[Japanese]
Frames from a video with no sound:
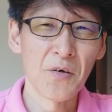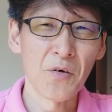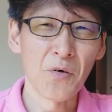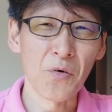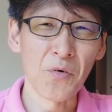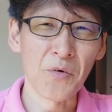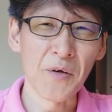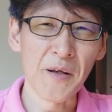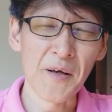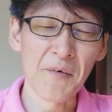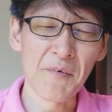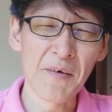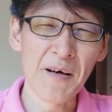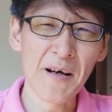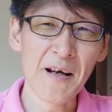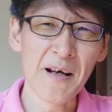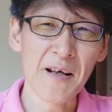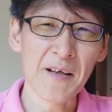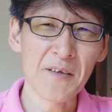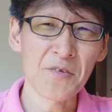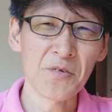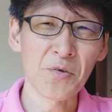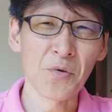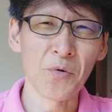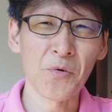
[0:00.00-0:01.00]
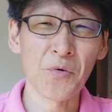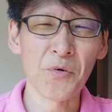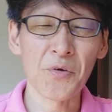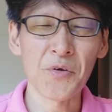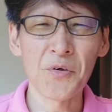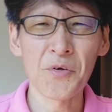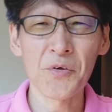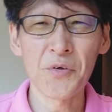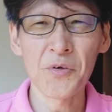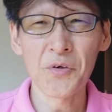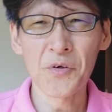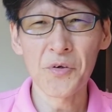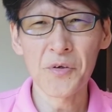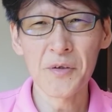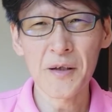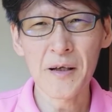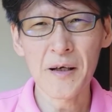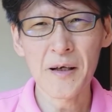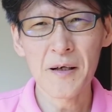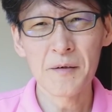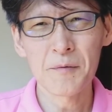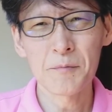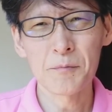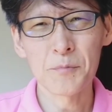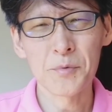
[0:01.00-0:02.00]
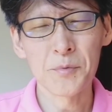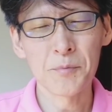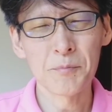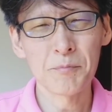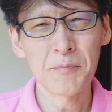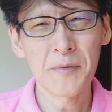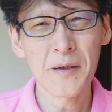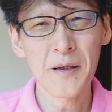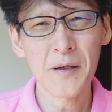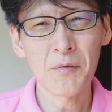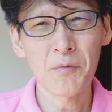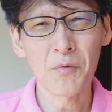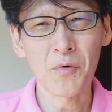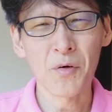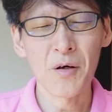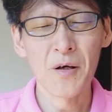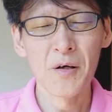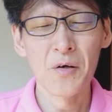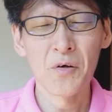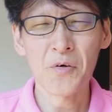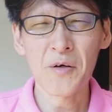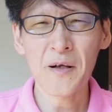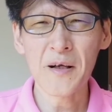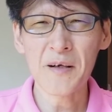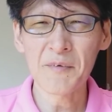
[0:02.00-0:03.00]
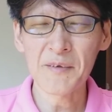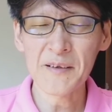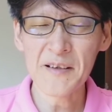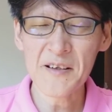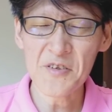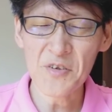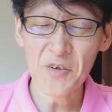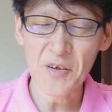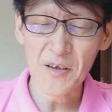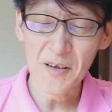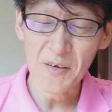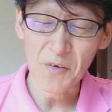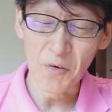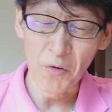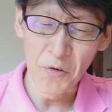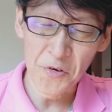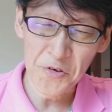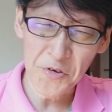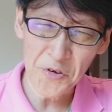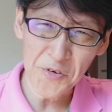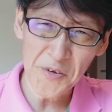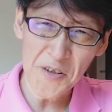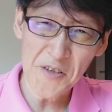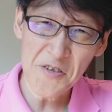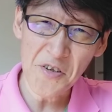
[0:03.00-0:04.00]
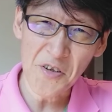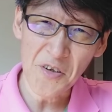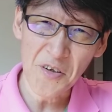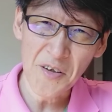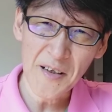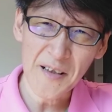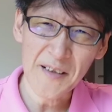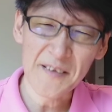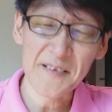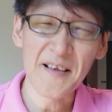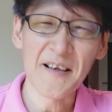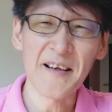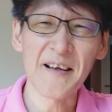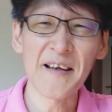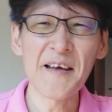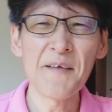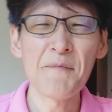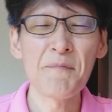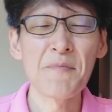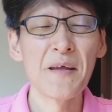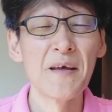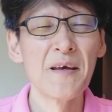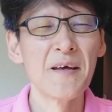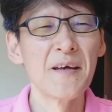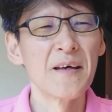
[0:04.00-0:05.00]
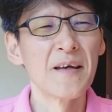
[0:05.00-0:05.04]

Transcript: これは、そういうような文面を、これ私の憶測ですよ、勝手なね。